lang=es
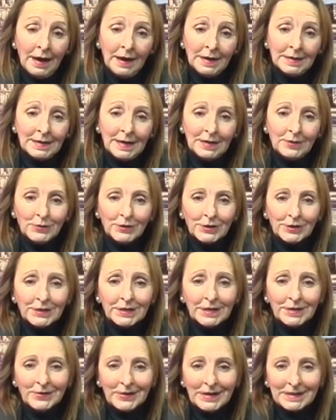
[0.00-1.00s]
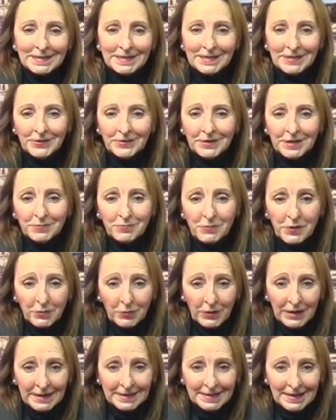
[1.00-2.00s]
Saludos, señoras y señores, muy
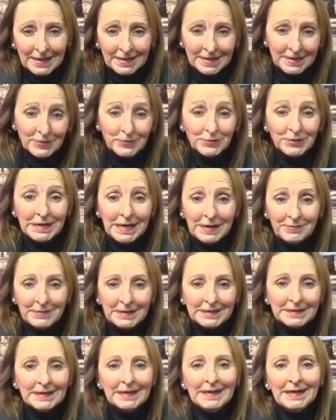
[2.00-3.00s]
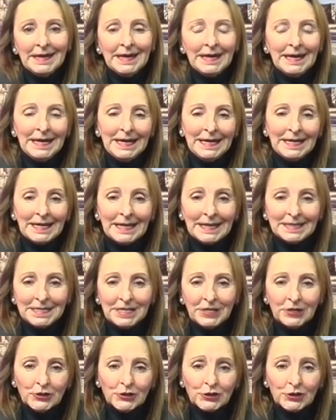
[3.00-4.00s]
buenas tardes, un día más en
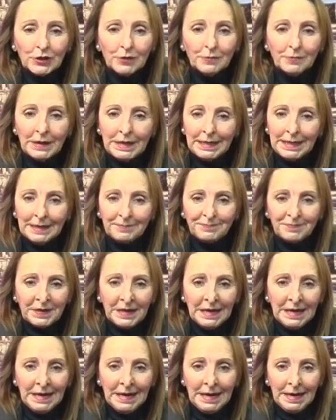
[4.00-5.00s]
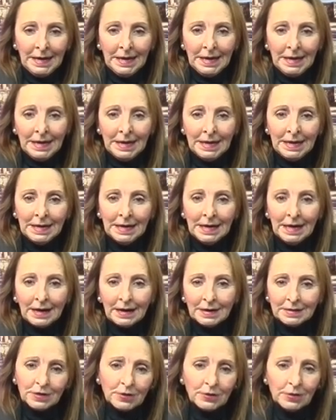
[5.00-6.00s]
Raticos con María. Y el
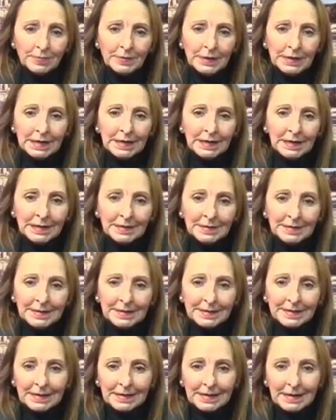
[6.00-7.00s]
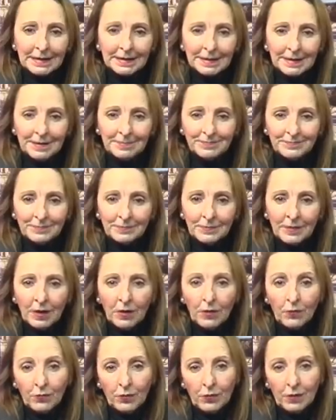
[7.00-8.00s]
ratico de María esta tarde
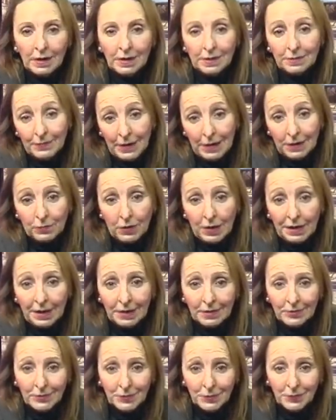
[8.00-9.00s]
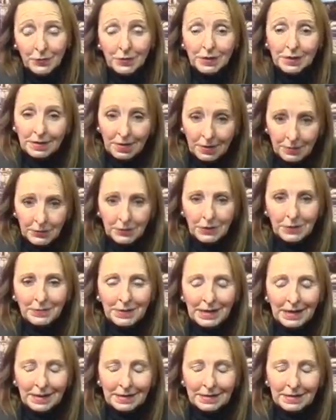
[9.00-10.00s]
pues va al cuadrado, porque tenemos una
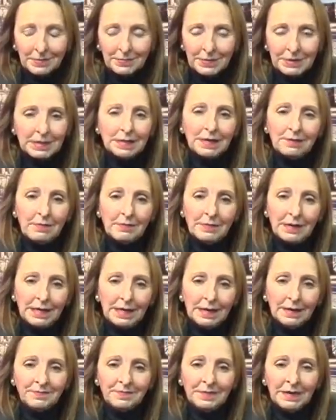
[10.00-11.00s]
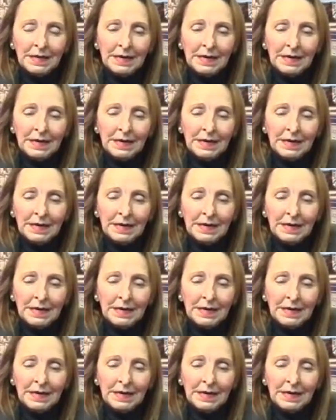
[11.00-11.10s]
invitada que también se llama María.